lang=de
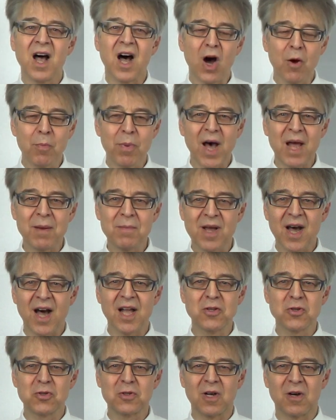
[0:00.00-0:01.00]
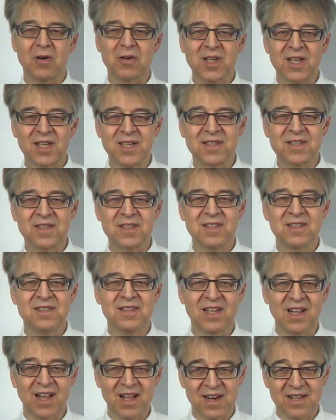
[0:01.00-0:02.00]
Auch bei einem Gartenschlauch gilt,
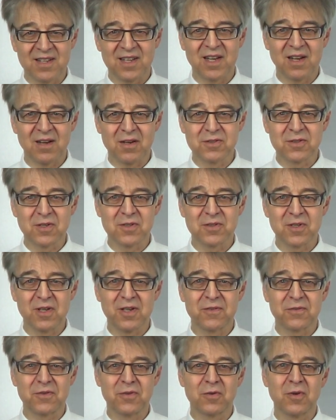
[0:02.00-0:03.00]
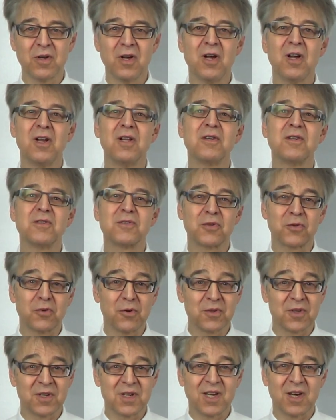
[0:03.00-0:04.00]
je kleiner die Austrittsöffnung, desto
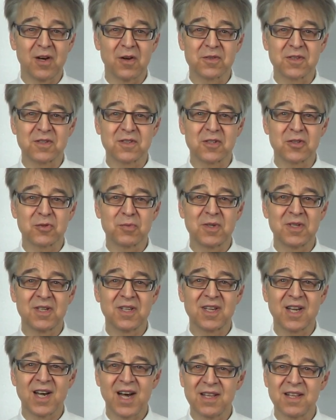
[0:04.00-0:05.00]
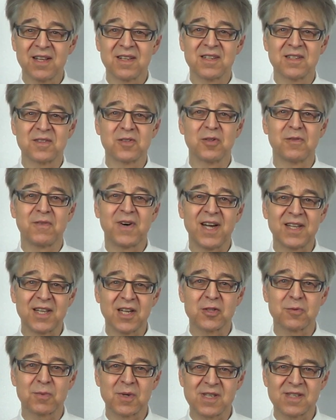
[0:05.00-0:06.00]
größer die Austrittsgeschwindigkeit, desto
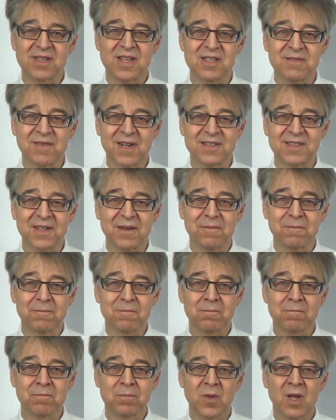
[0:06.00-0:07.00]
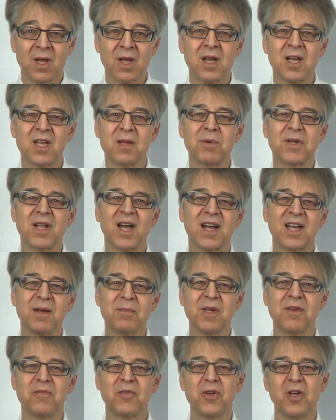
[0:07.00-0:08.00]
weiter spritzt das Wasser. Ich bedanke
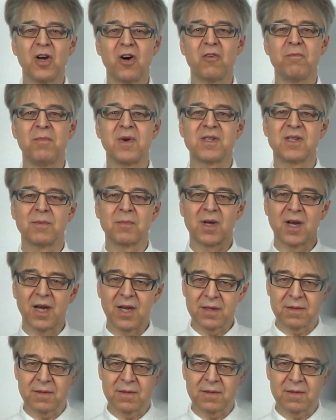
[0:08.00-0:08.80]
mich für die Aufmerksamkeit.